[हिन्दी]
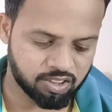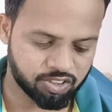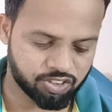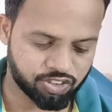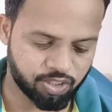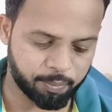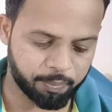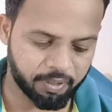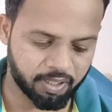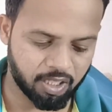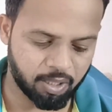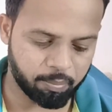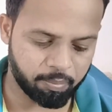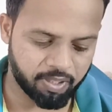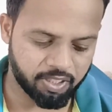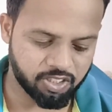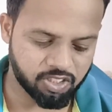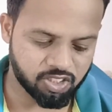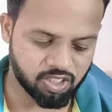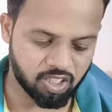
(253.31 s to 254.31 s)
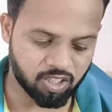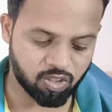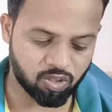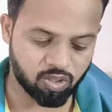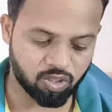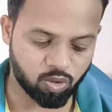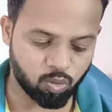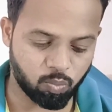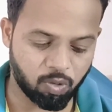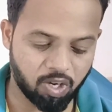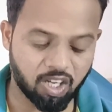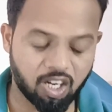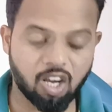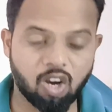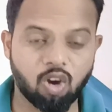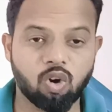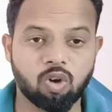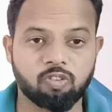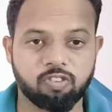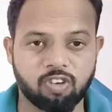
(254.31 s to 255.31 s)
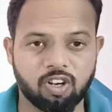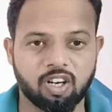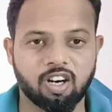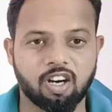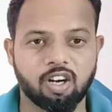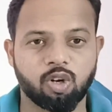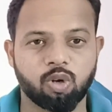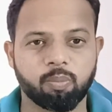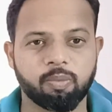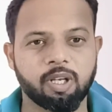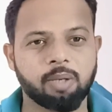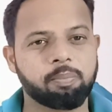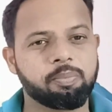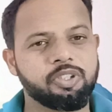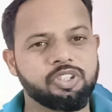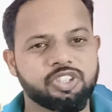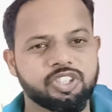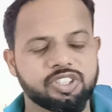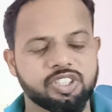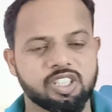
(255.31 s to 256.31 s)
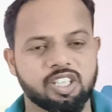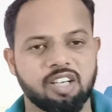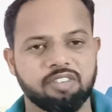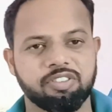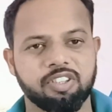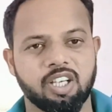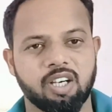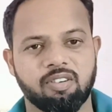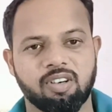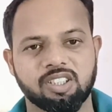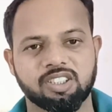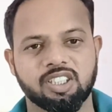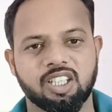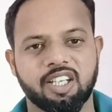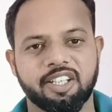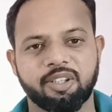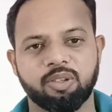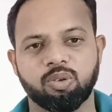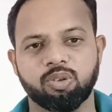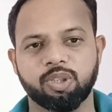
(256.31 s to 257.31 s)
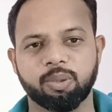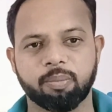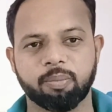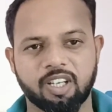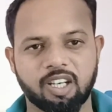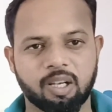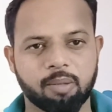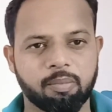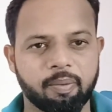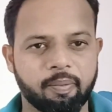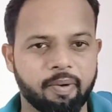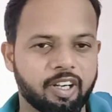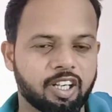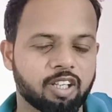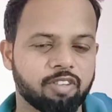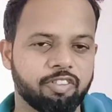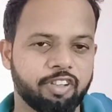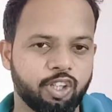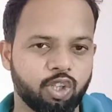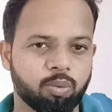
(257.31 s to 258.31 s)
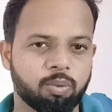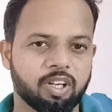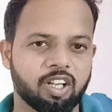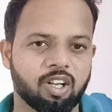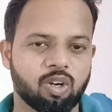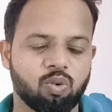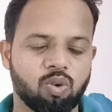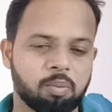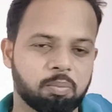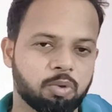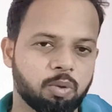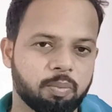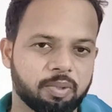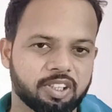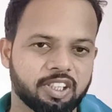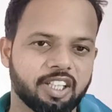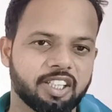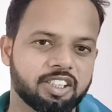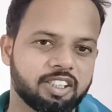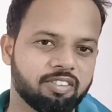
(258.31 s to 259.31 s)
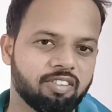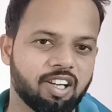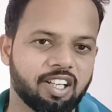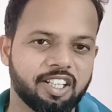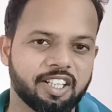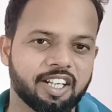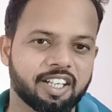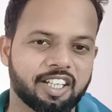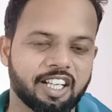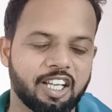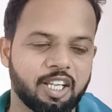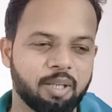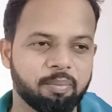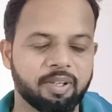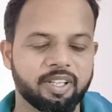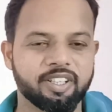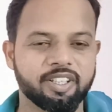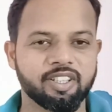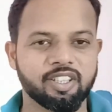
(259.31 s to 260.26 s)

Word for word: चमिका महिषा कुमारा और फर्नांडो मेरे पीछे से काफ़ी आवाज़ें आ रही होंगी मैं घर में बैठ के वीडियो बना रहा हूँ आपको पता है दिवाली का टाइम है